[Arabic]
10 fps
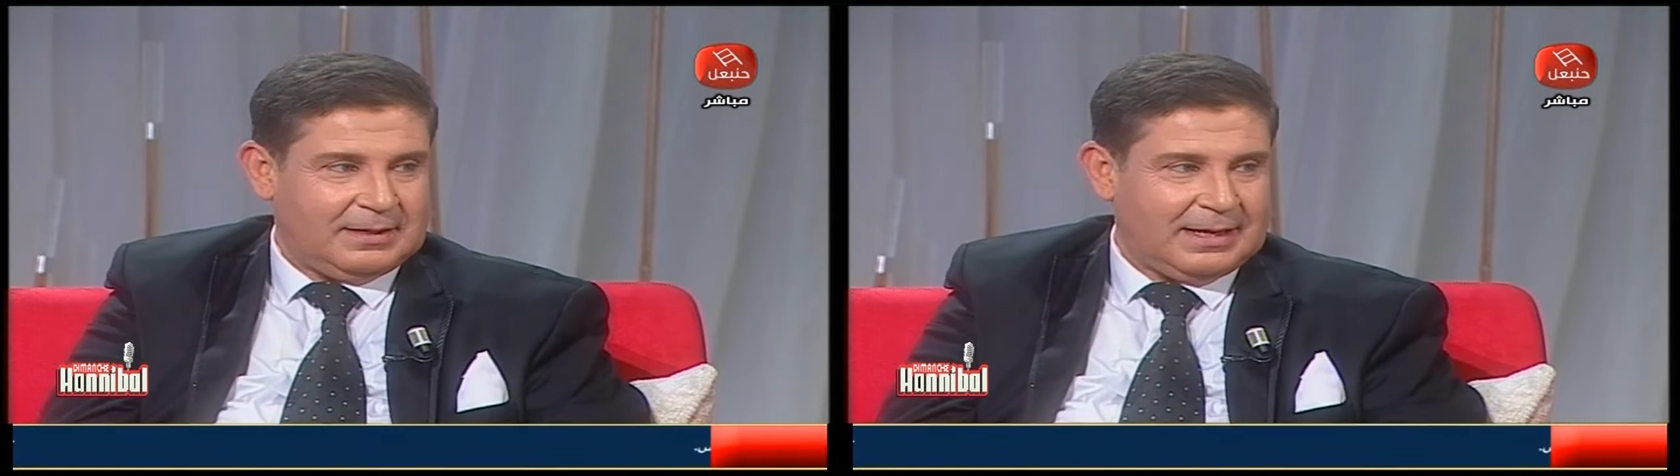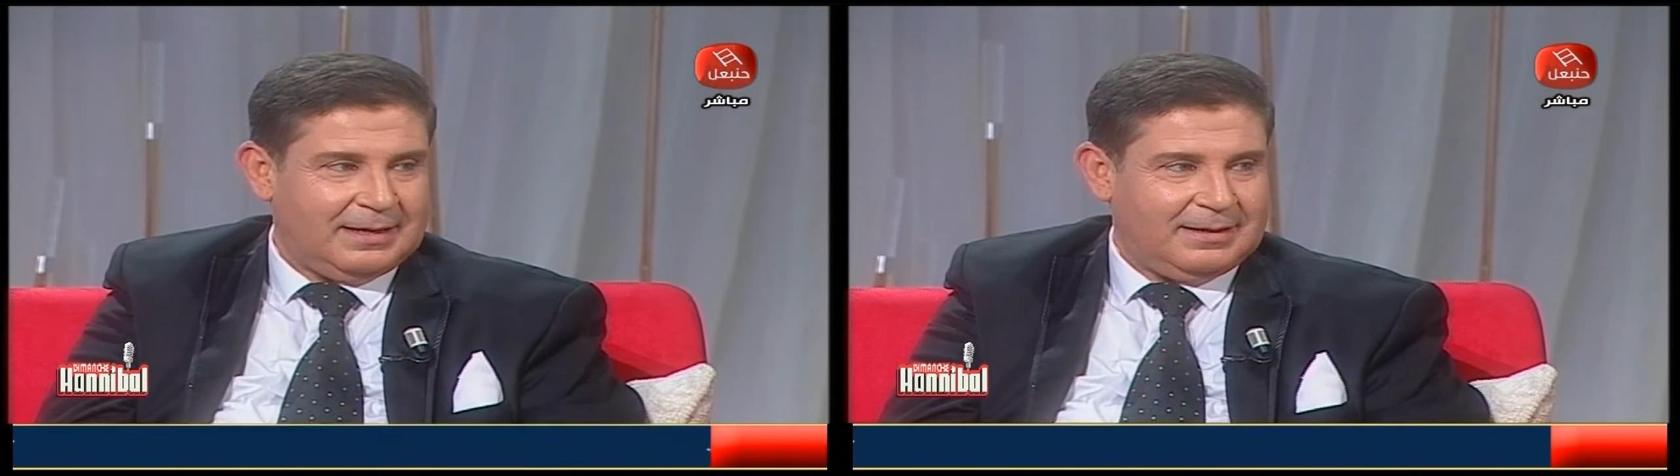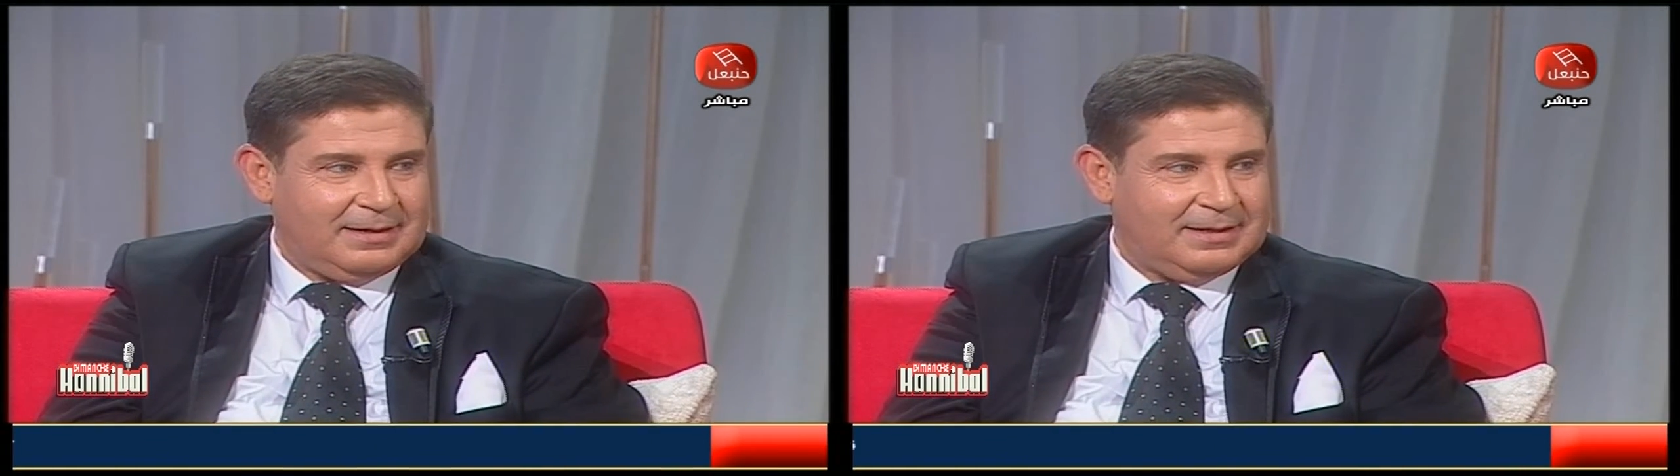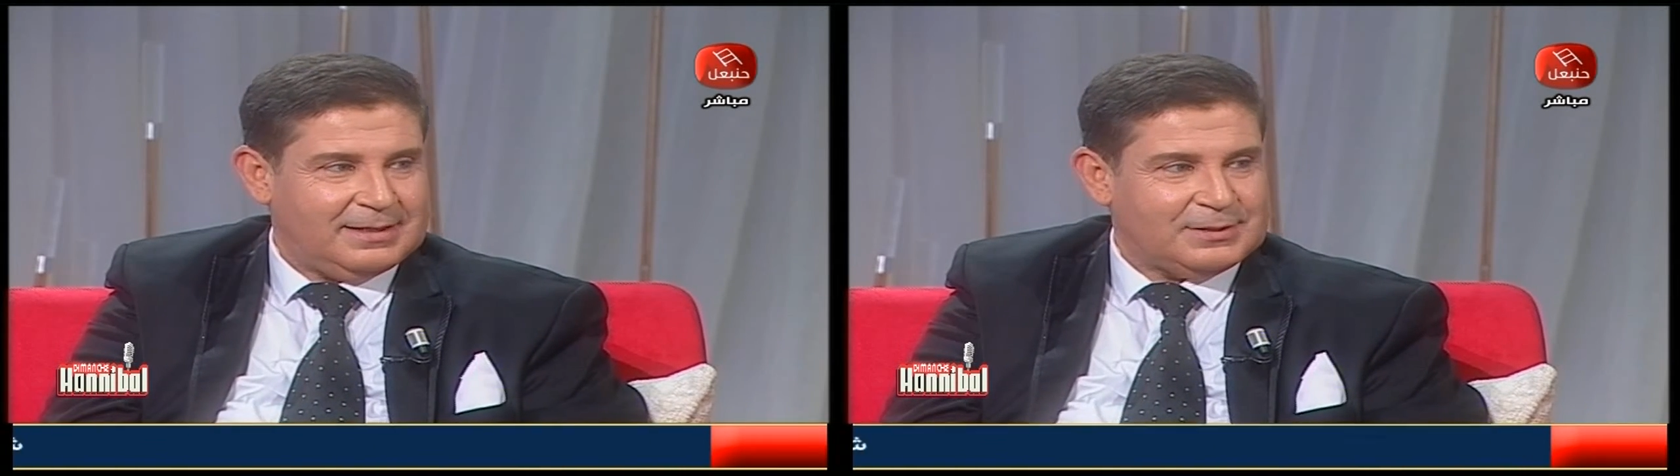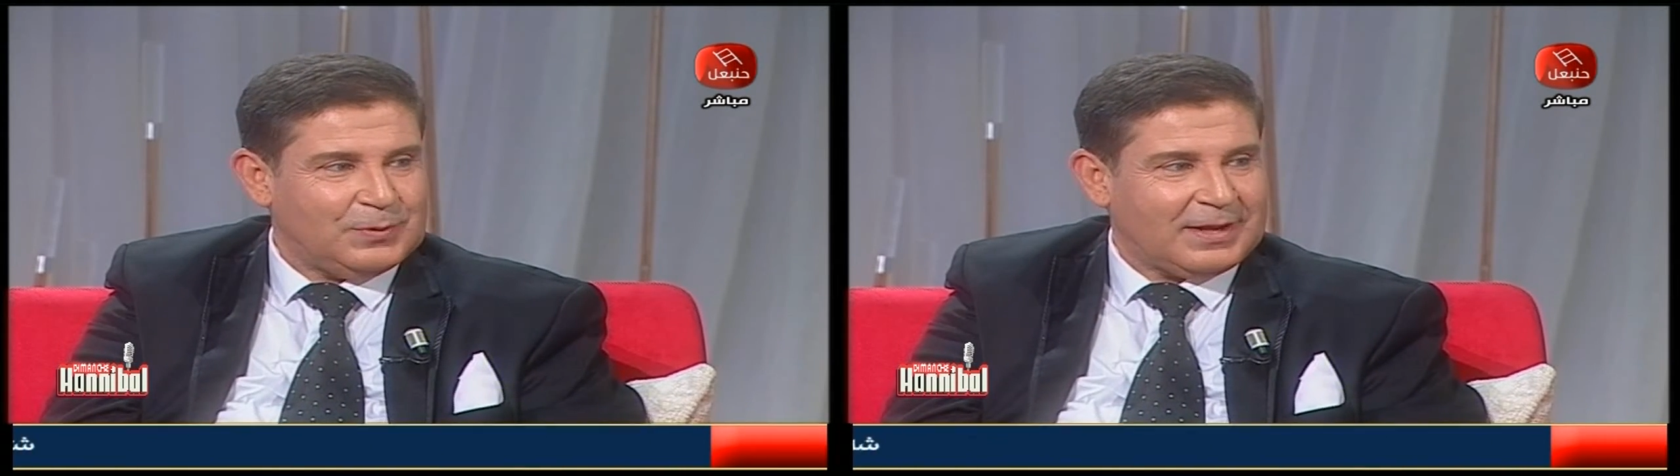على
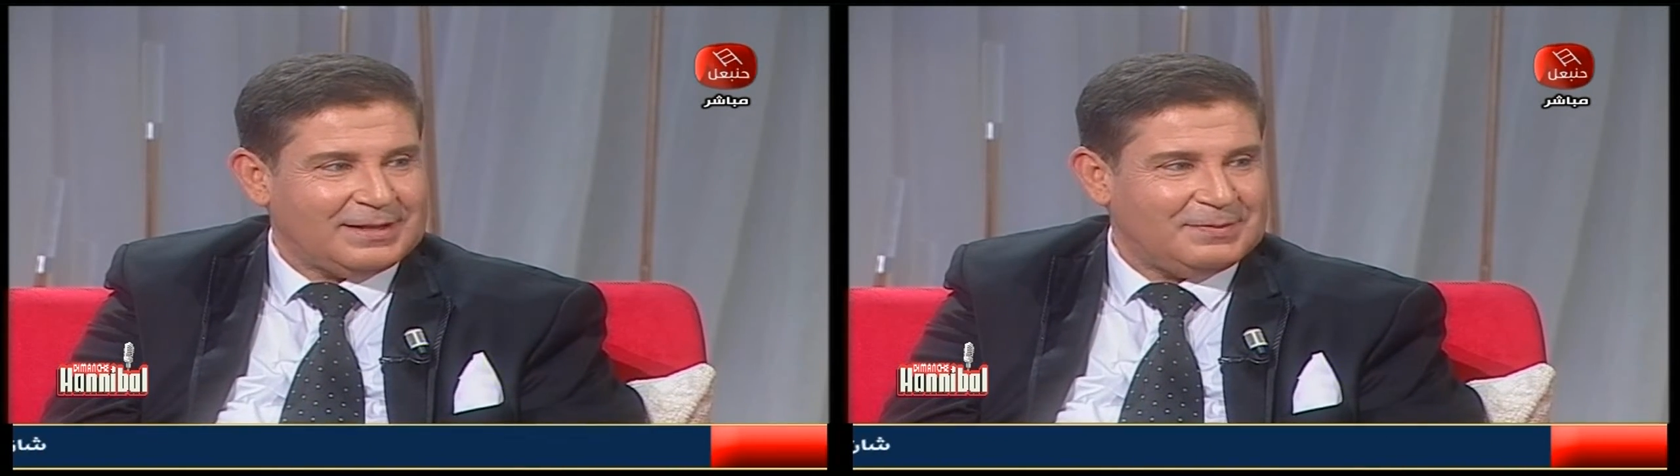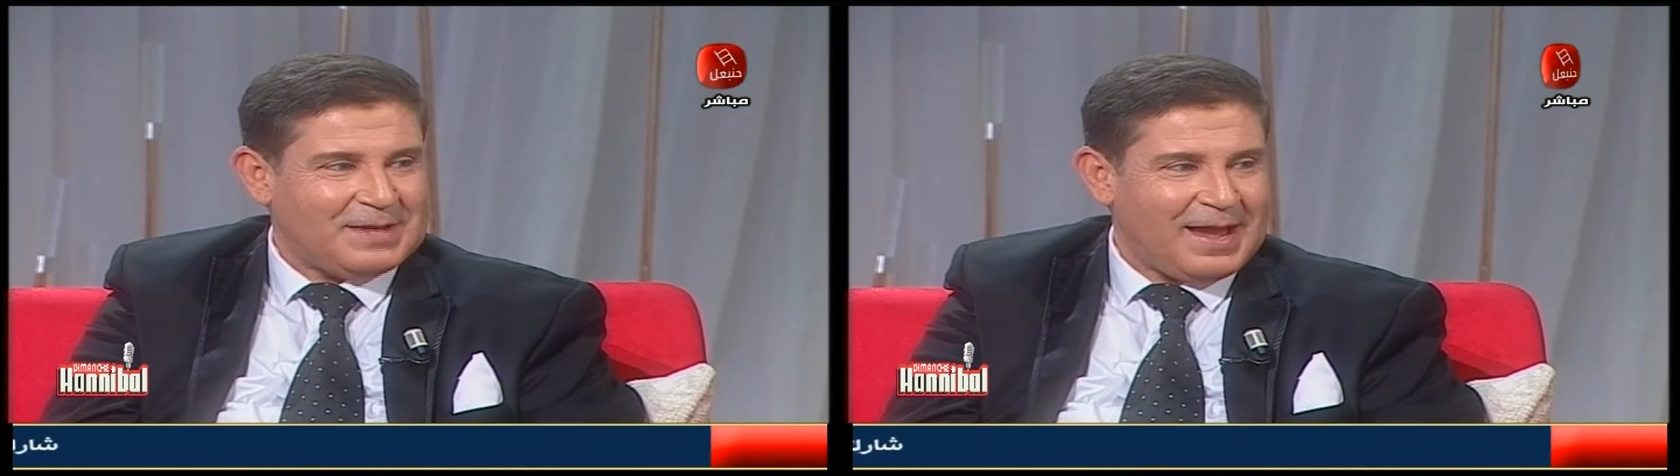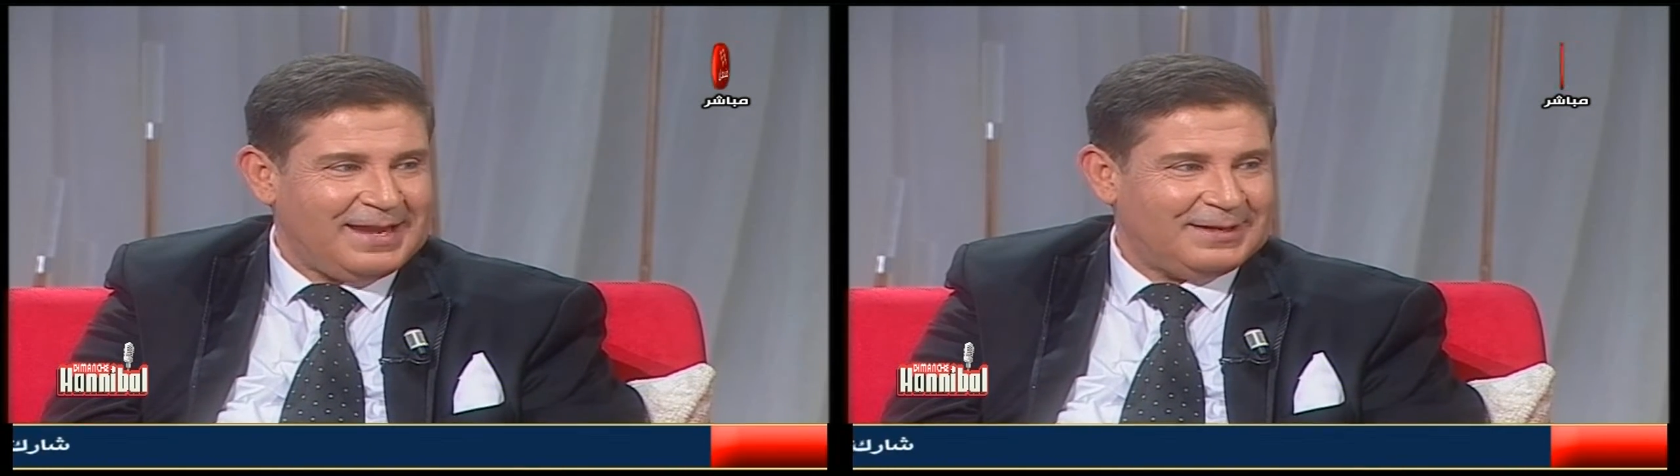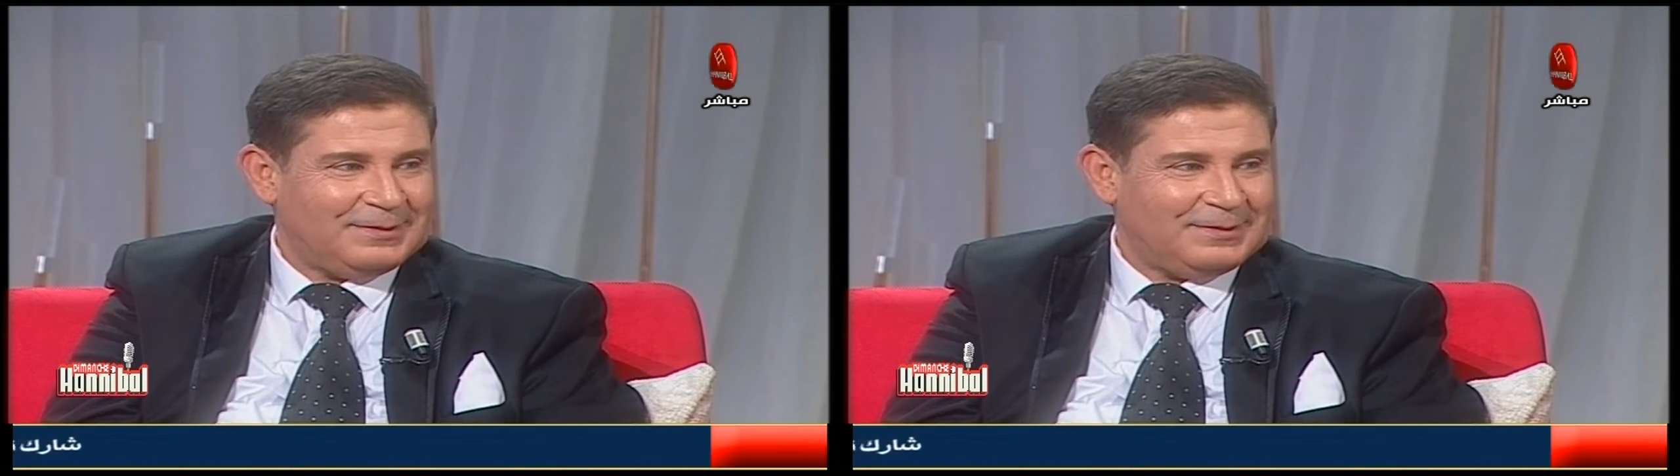السويقات نتاعي